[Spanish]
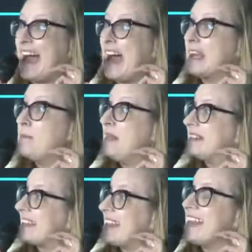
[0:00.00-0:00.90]

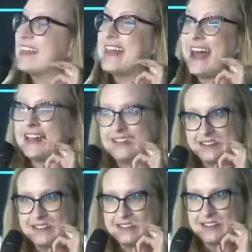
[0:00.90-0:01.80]
arbitrariedad
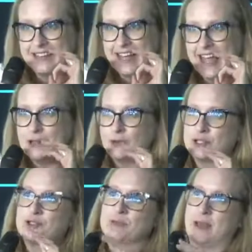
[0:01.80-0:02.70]
en
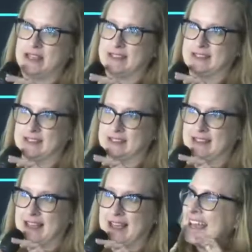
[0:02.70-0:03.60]
nuestros países.